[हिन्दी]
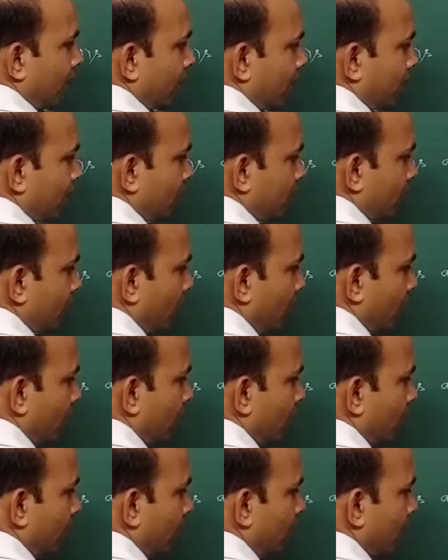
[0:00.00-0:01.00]
इनकी
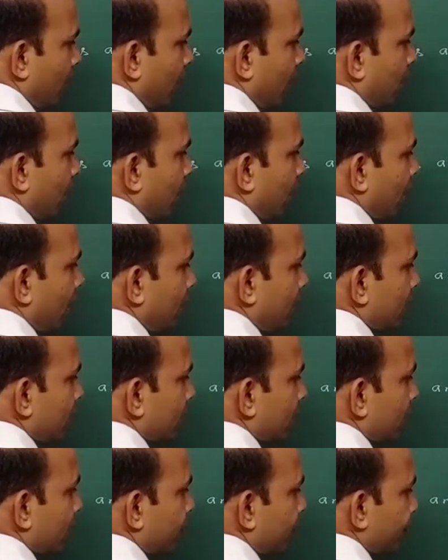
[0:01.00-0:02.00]
सराउंडिंग में एक एक
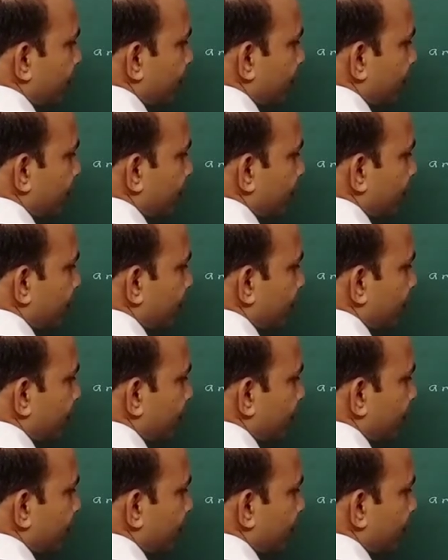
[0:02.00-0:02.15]
इलेक्ट्रॉन